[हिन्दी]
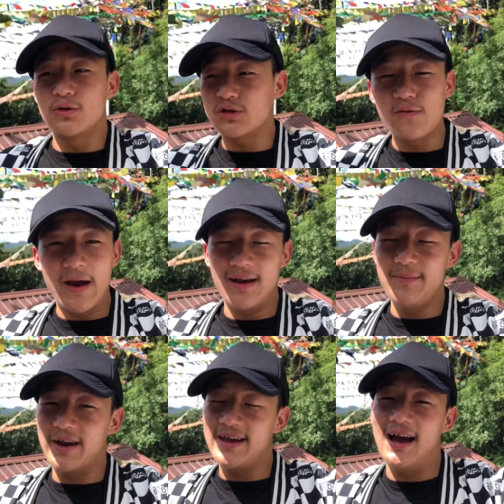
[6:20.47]
दोस्तों फाइनली
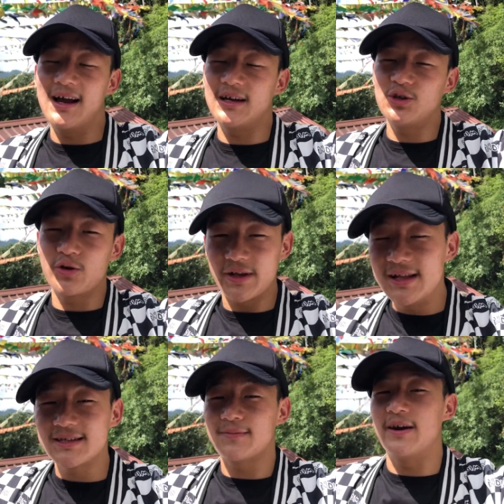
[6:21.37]
मेरा यहाँ का जो
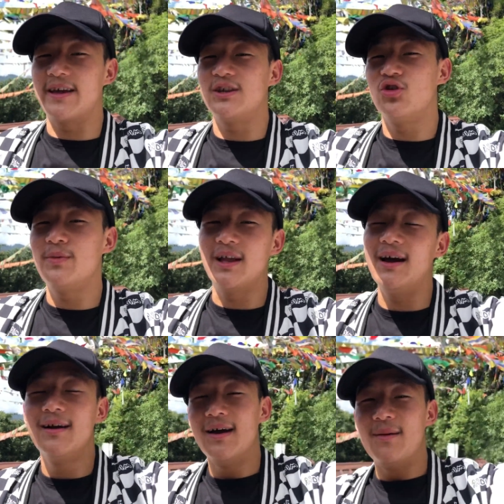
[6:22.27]
रील्स वगैरह जो भी था
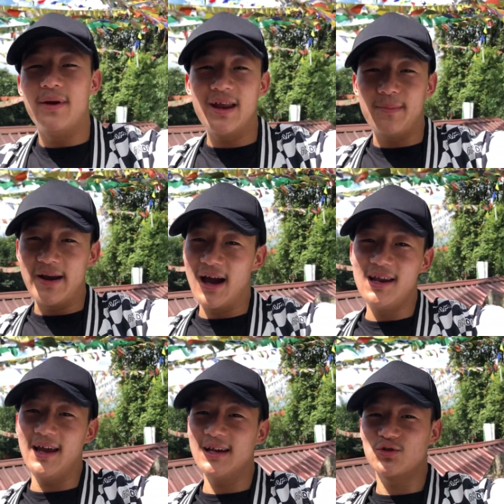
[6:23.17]
मैंने बना
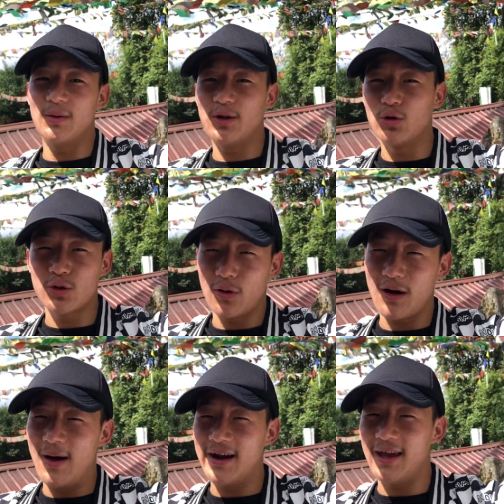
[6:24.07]
लिया है सो तो अभी दोस्त लोगों का
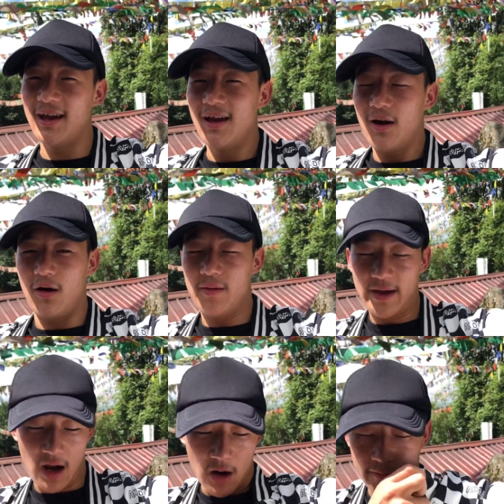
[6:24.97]
बाड़ी है और
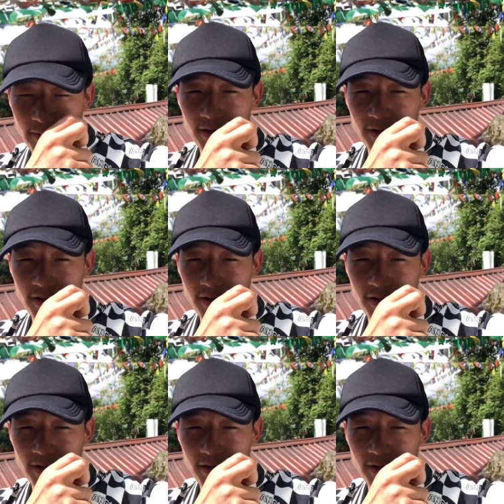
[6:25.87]
मेरा आउटफिट